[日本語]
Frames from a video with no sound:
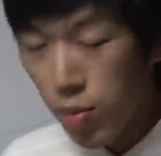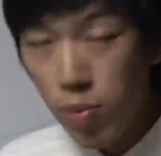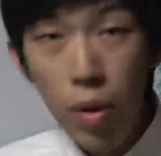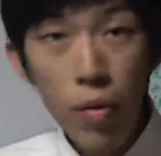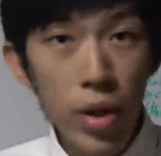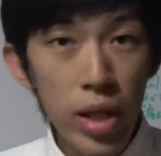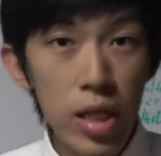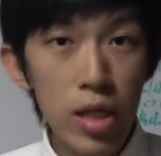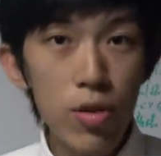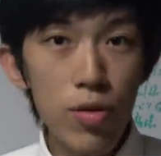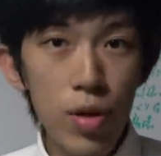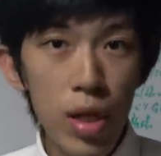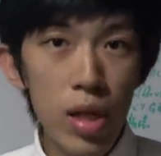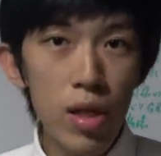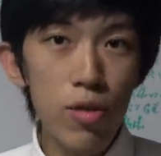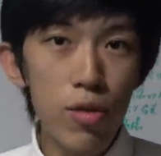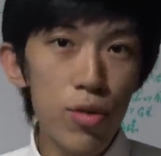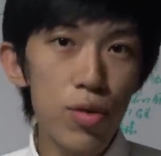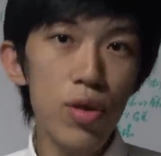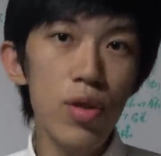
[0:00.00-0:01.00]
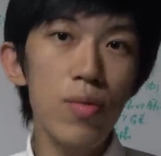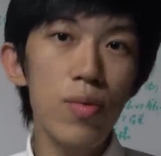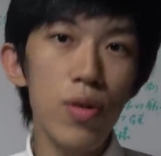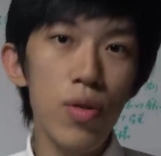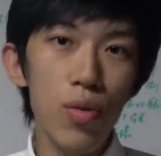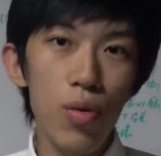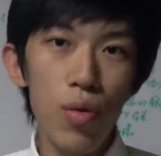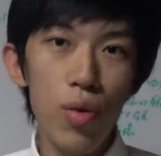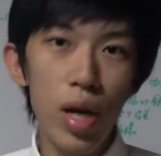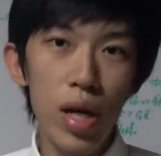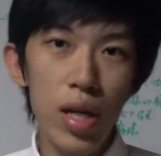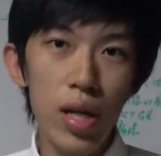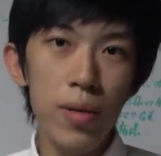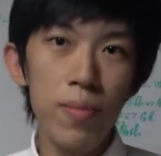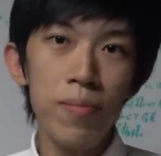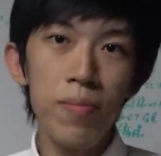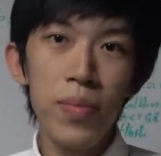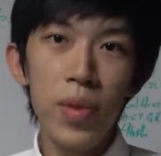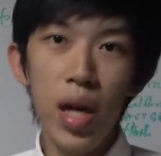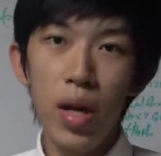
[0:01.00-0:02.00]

まあ、私のね YouTube の動画に、